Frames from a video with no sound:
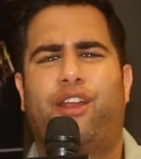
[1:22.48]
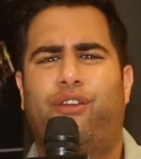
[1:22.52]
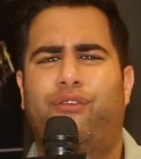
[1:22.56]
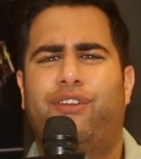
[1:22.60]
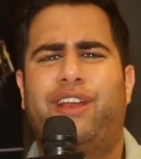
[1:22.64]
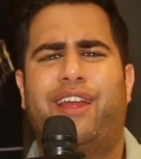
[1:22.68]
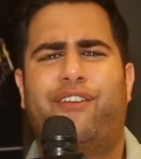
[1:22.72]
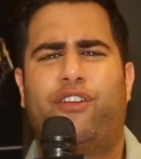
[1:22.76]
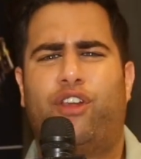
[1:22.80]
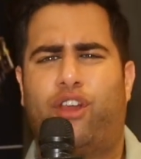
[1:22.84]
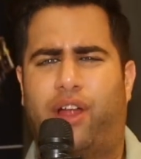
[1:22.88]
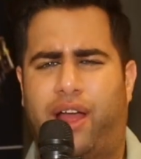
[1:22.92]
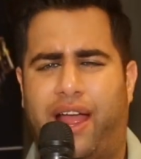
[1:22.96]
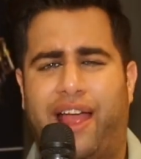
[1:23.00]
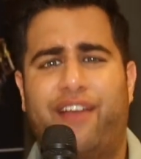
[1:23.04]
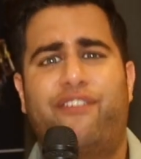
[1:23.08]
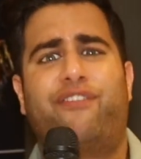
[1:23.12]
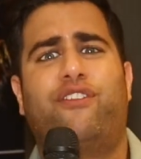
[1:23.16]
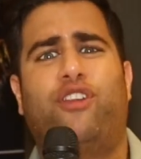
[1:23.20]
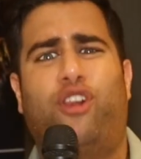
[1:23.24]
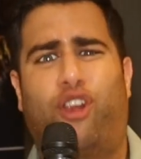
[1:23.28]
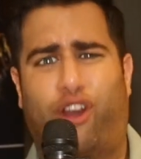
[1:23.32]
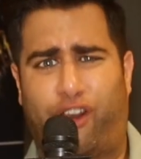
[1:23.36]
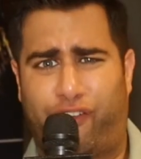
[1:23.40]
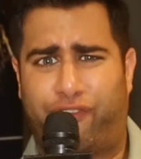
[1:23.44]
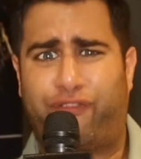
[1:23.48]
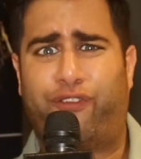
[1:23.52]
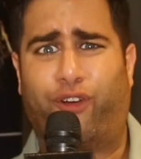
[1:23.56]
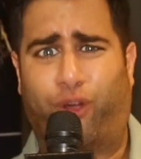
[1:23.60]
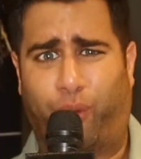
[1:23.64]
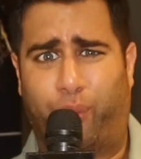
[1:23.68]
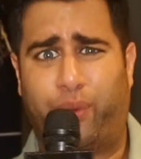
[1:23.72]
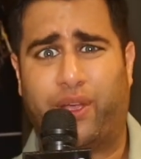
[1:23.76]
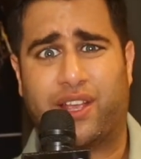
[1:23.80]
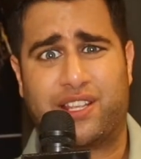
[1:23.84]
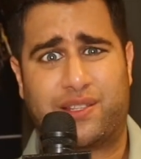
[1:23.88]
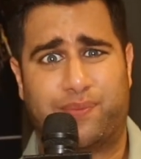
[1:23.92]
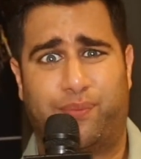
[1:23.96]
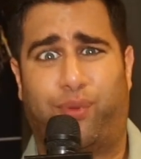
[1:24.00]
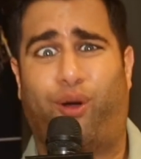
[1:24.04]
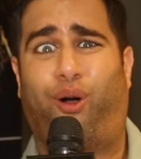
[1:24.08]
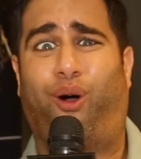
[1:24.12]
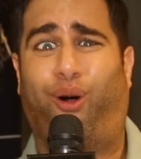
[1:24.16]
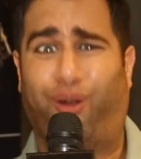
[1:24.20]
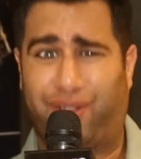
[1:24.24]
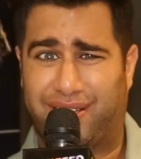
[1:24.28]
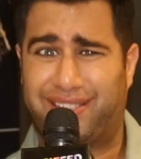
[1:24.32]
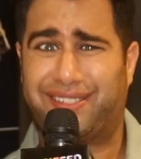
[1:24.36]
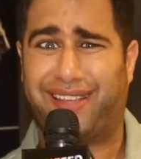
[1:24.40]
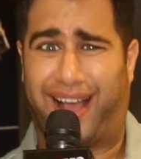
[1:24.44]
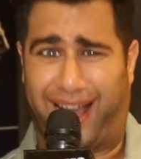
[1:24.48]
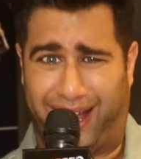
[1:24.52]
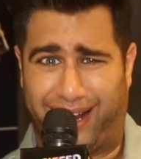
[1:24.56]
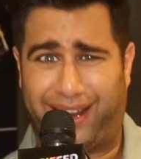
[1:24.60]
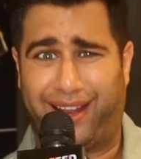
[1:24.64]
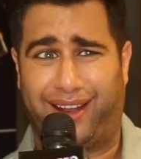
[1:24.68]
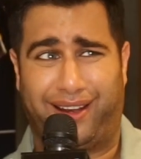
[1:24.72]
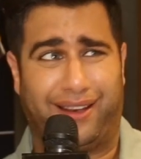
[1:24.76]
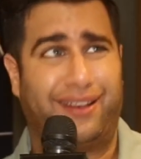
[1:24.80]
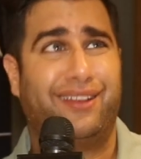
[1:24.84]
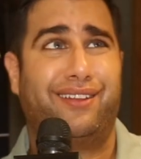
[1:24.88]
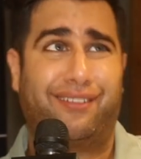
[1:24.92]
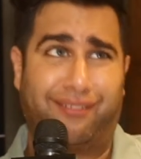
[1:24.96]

आई आई हैव लॉट ऑफ फोबियाज बहुत सारे